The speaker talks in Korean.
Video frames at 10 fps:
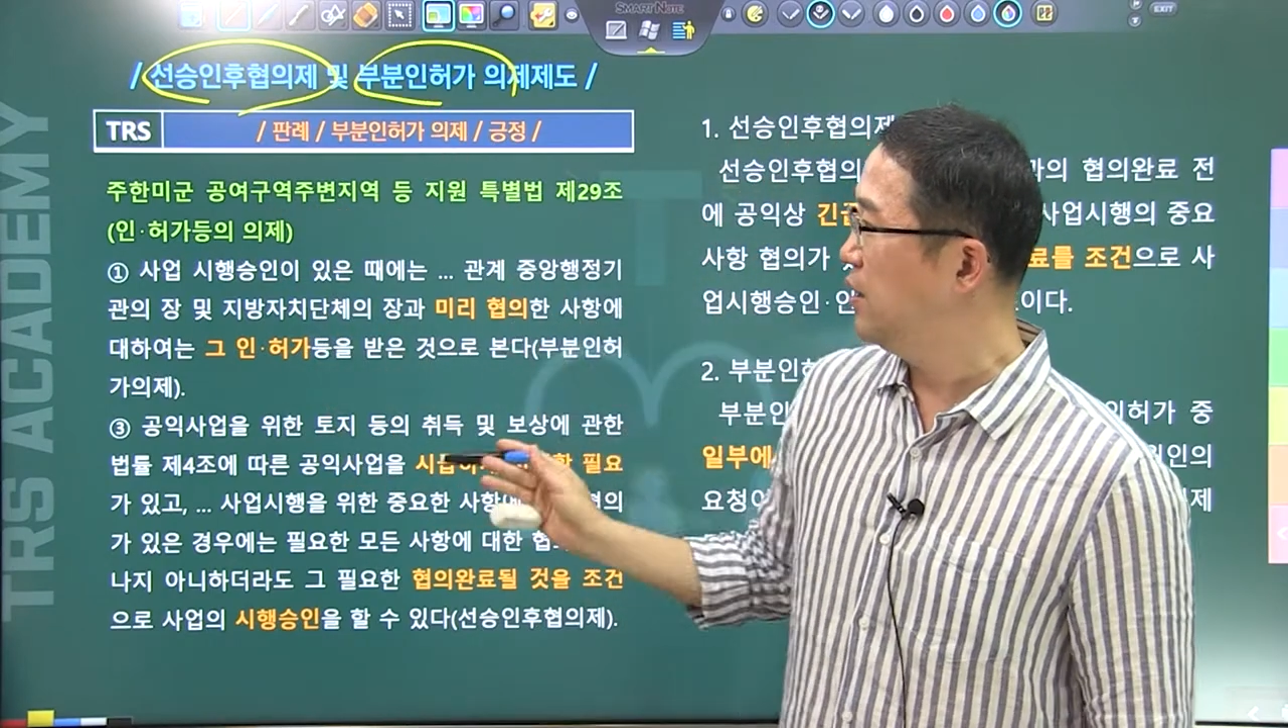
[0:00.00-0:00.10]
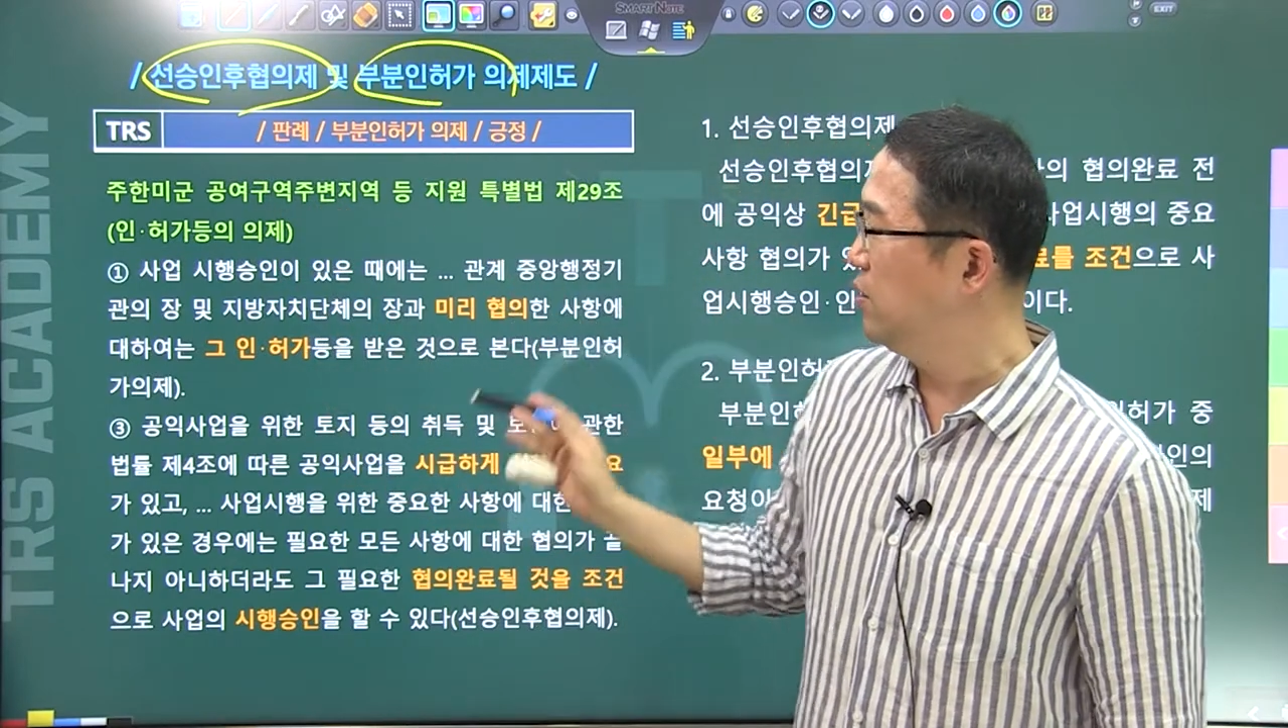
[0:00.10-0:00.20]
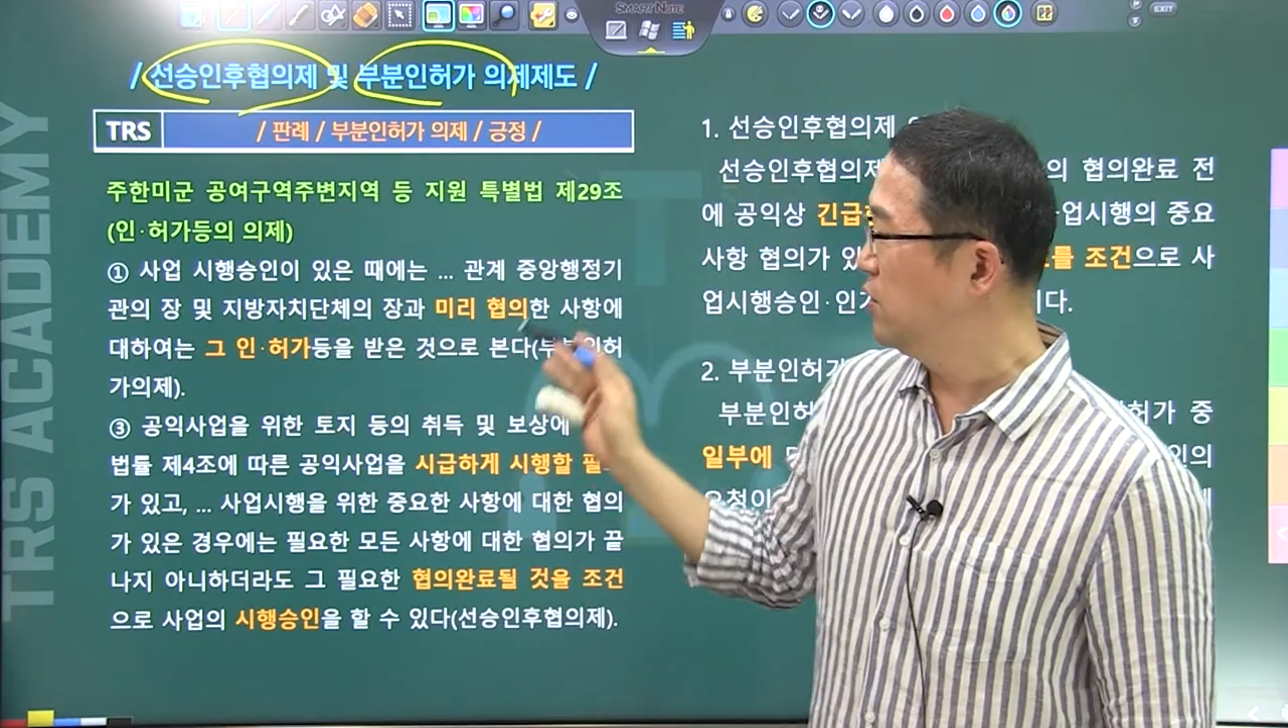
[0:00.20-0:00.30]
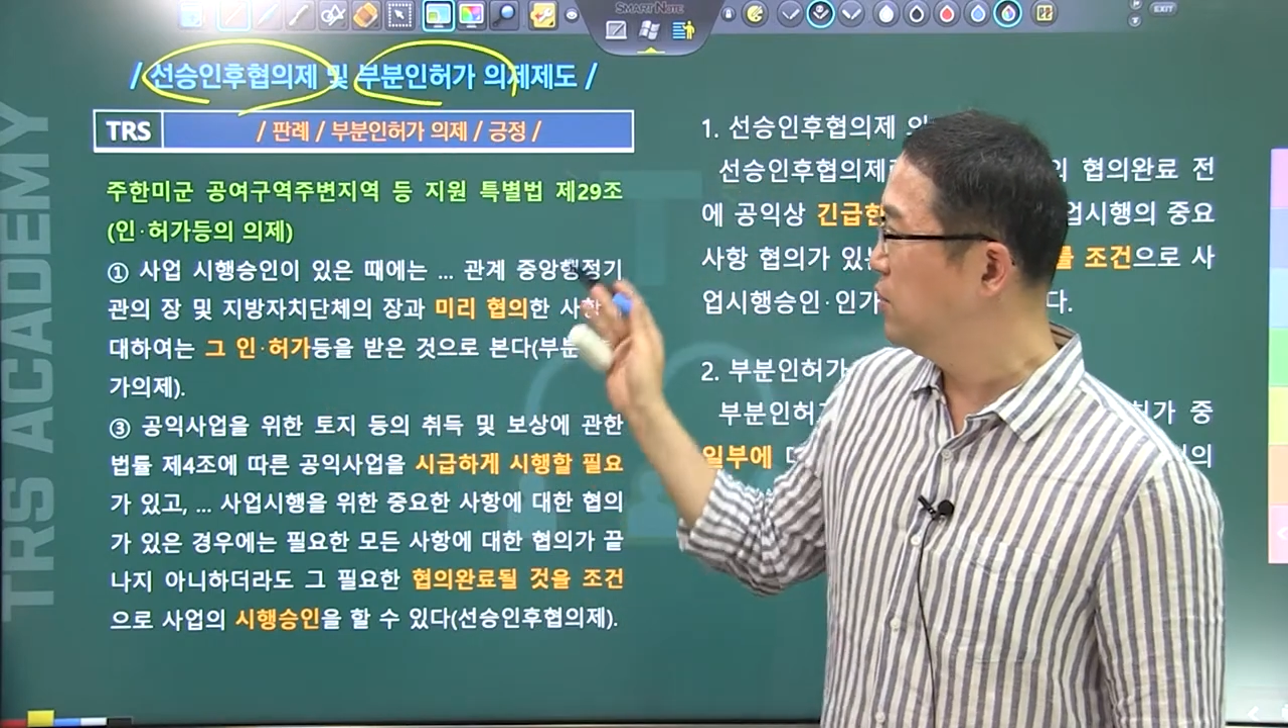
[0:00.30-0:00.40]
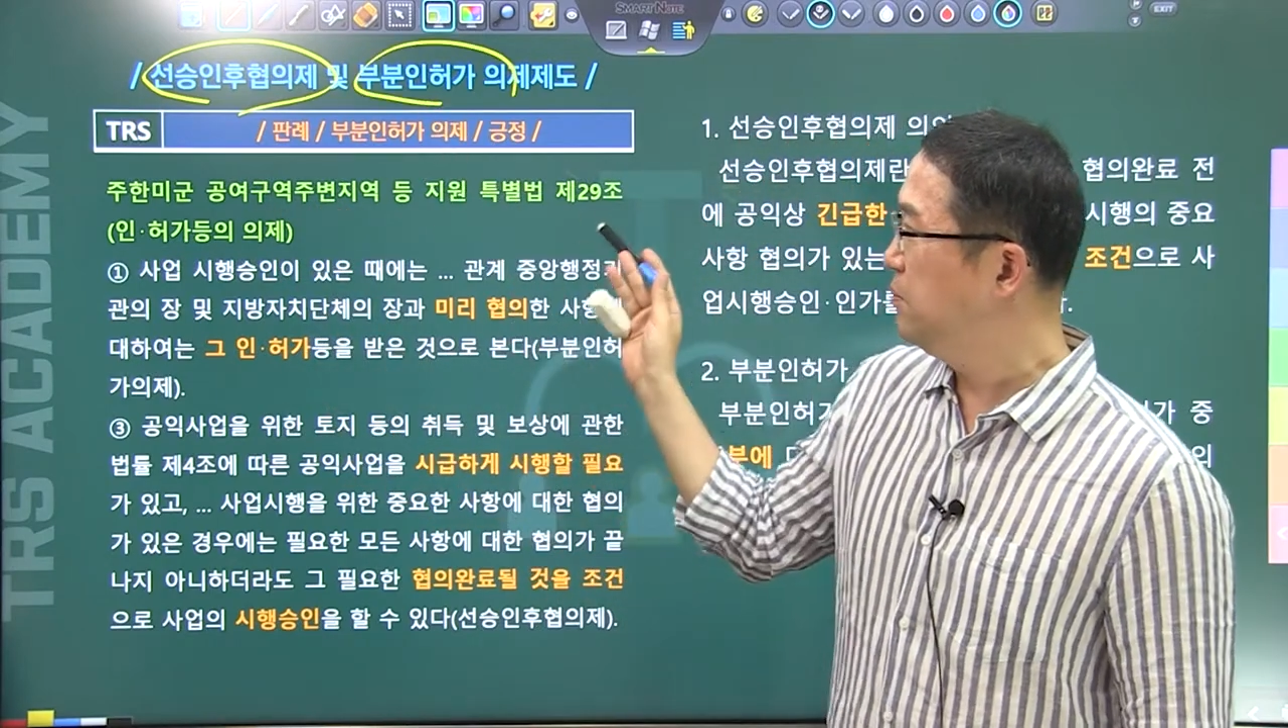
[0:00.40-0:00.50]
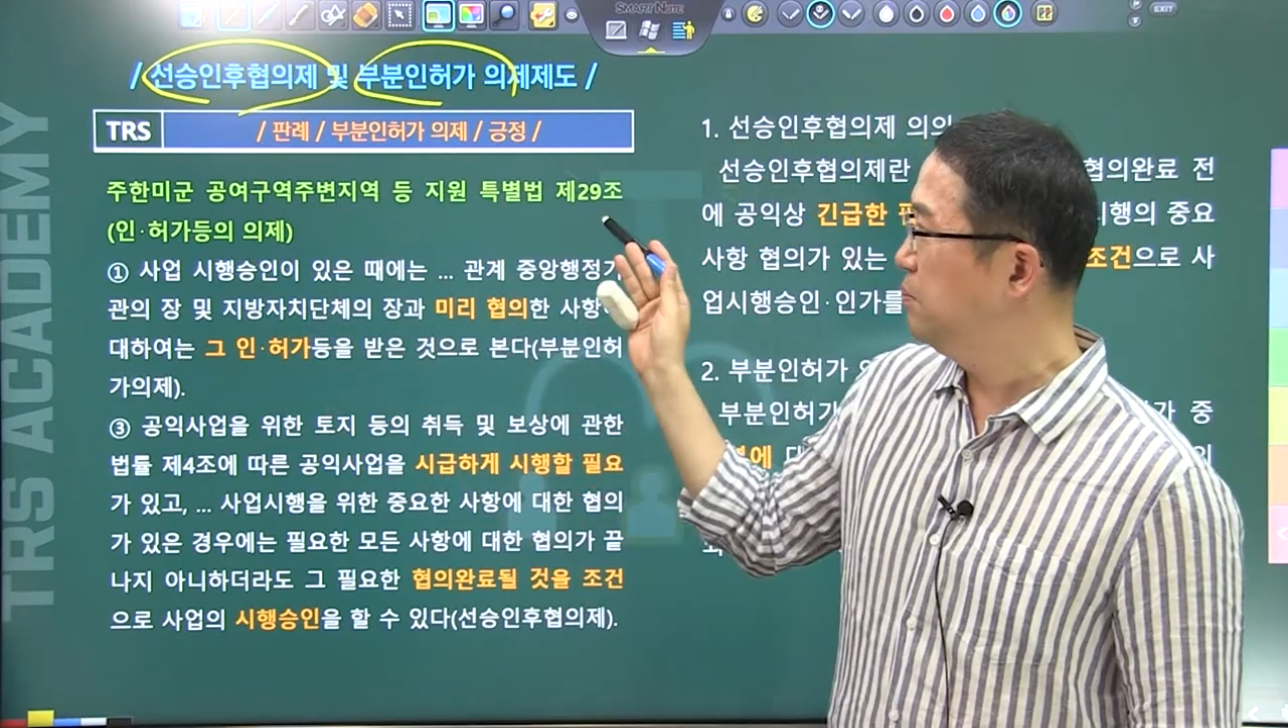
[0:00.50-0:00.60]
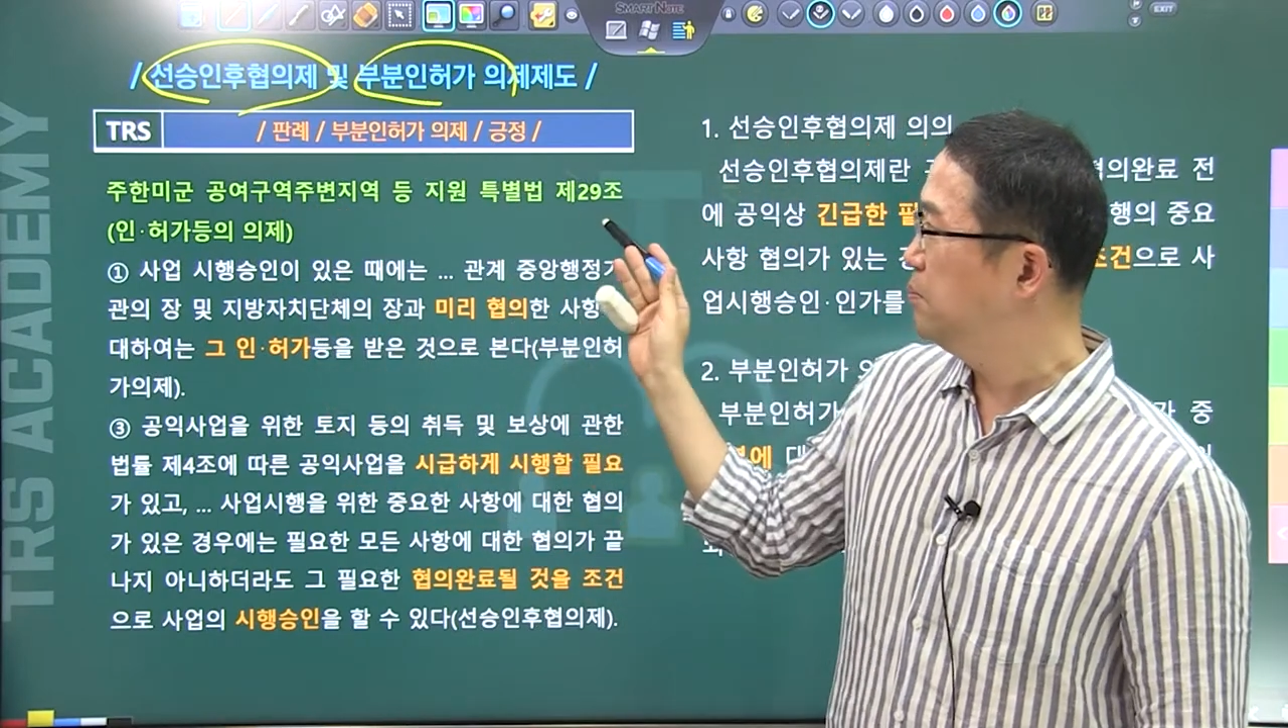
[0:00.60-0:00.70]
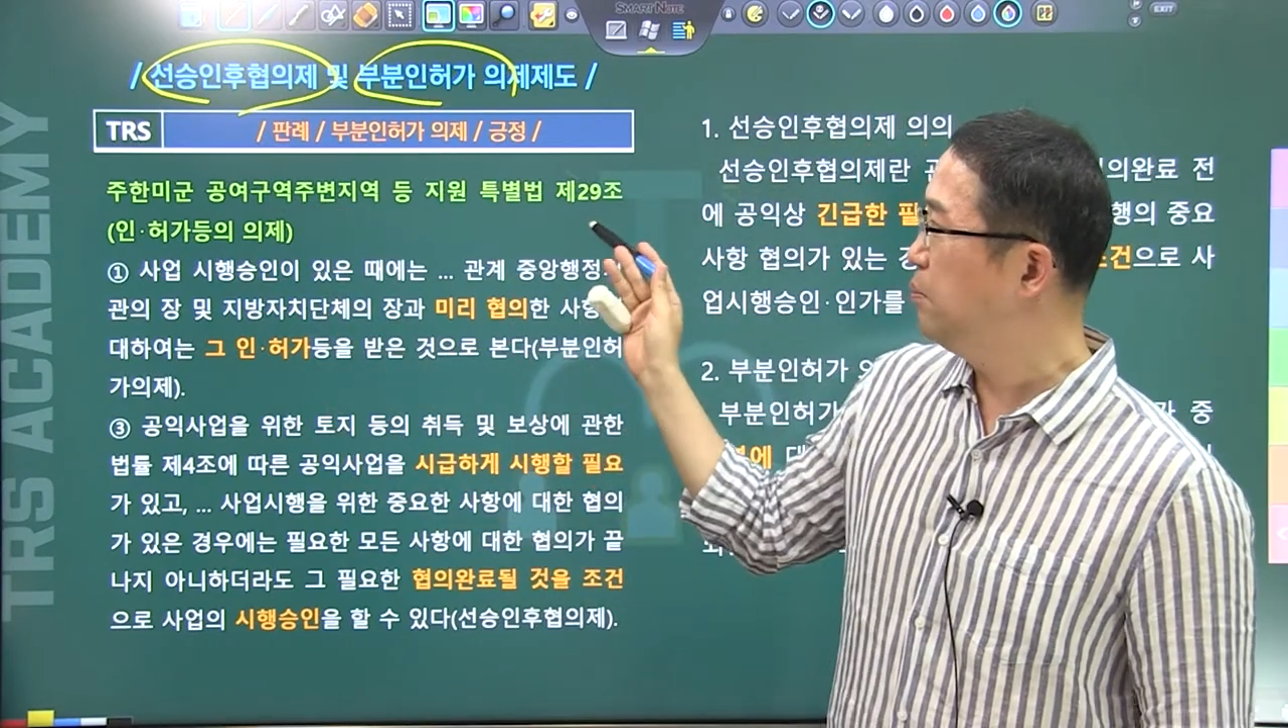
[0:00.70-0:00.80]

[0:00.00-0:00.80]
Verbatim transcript: 이거는